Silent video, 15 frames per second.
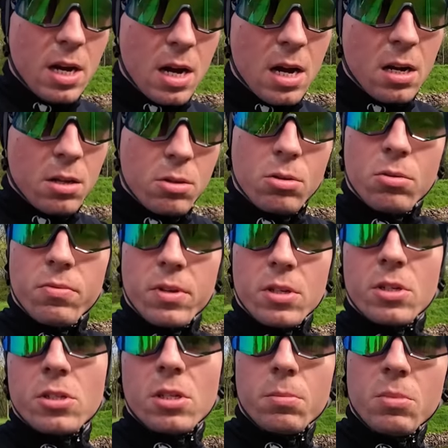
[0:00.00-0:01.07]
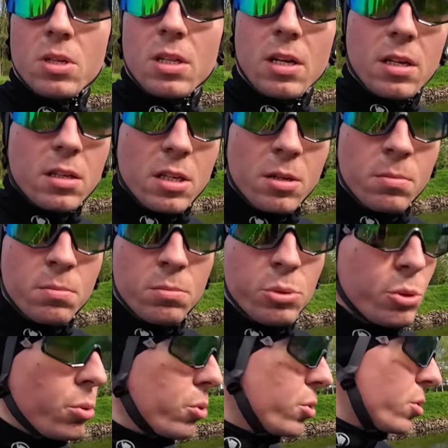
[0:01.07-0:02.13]
ale to w jakiejś tam niedalekiej
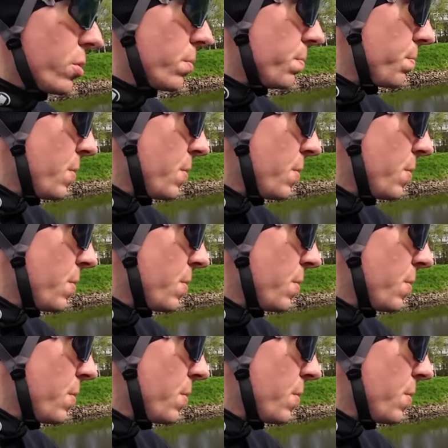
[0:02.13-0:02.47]
przyszłości.